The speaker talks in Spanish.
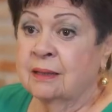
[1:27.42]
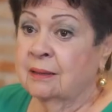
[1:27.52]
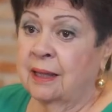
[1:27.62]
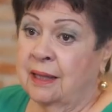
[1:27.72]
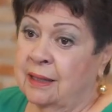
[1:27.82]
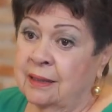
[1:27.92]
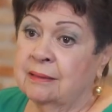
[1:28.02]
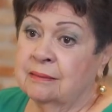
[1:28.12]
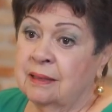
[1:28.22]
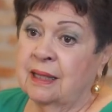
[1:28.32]

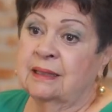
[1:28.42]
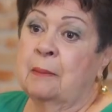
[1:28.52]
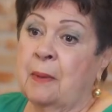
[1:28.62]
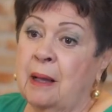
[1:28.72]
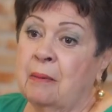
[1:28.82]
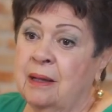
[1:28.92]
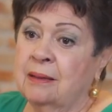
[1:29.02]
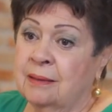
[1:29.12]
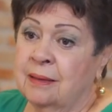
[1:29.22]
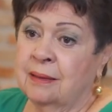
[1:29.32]
eh, la
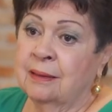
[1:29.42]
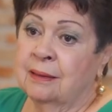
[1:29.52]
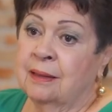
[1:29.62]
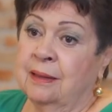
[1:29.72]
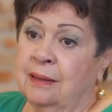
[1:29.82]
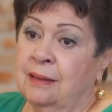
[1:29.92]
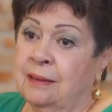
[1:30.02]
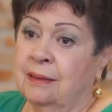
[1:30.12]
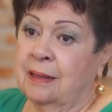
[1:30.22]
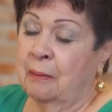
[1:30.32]
tapaba
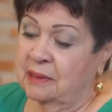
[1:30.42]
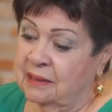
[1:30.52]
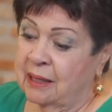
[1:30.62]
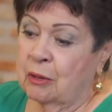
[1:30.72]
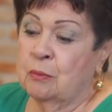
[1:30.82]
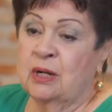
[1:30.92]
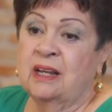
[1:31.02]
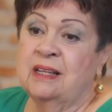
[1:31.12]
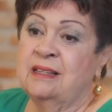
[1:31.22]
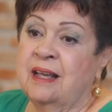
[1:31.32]
y la vestía como
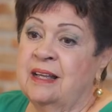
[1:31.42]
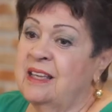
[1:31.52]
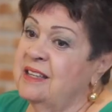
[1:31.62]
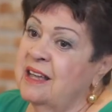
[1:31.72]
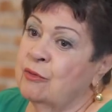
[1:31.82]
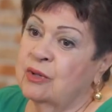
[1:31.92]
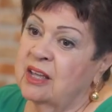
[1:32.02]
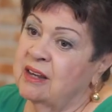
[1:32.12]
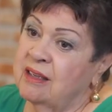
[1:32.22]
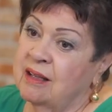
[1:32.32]
una niña y ella no
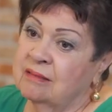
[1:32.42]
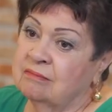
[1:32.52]
quería.